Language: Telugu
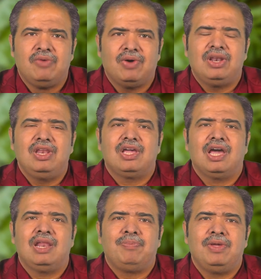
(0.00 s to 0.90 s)
ఇవన్నీ
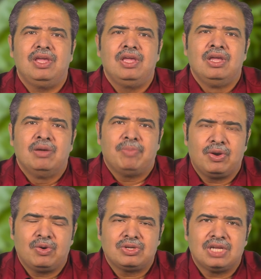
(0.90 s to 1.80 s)
కలిపి
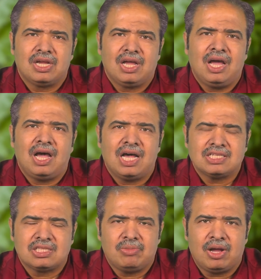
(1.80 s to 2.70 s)
పరోక్షంగా
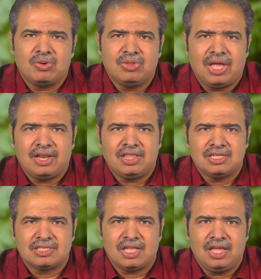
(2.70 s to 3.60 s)
ఆస్తమాకు
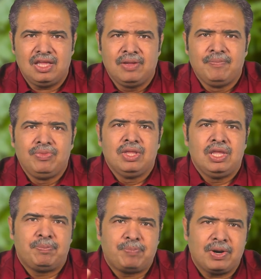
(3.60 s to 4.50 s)
దారితీస్తాయి
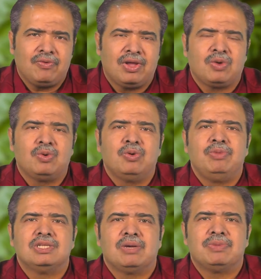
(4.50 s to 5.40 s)
ఇప్పటి వరకు
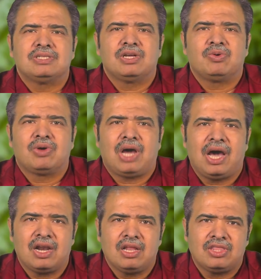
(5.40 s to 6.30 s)
మీ సమస్యకు
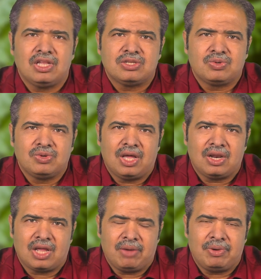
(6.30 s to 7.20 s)
కారణం
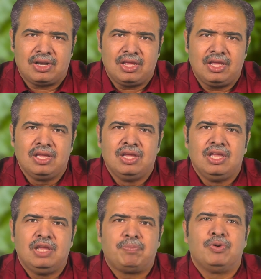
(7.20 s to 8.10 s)
తెలుసుకున్నారు కాబట్టి
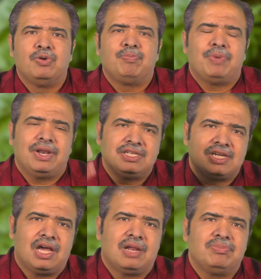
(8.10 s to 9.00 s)
ఇప్పుడు
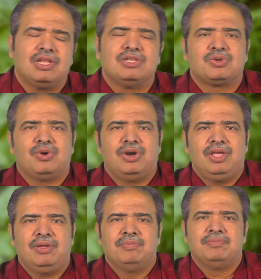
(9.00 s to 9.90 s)
పరిష్కారం
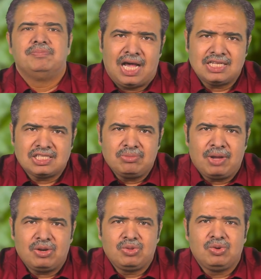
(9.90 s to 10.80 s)
తెలుసుకోండి
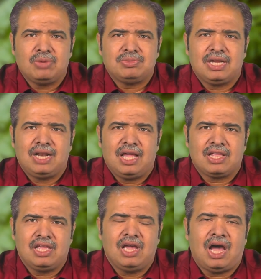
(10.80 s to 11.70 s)
ఆస్తమాను దూరం
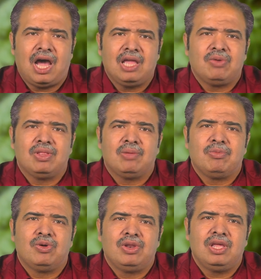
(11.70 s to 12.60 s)
చేయడానికి
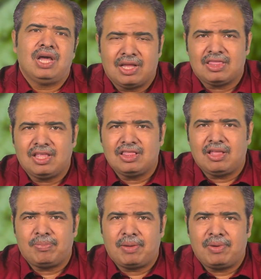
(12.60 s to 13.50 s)
ఆయుర్వేదంలోని
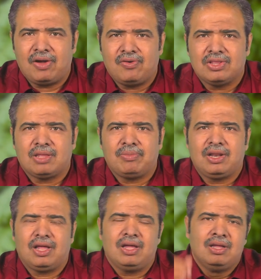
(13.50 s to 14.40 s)
అత్యంత
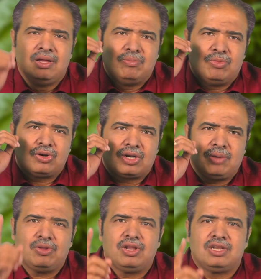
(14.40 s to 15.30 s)
ప్రభావవంతమైన
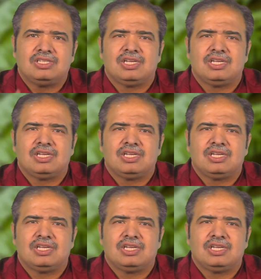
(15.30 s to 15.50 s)
మొట్టమొదటి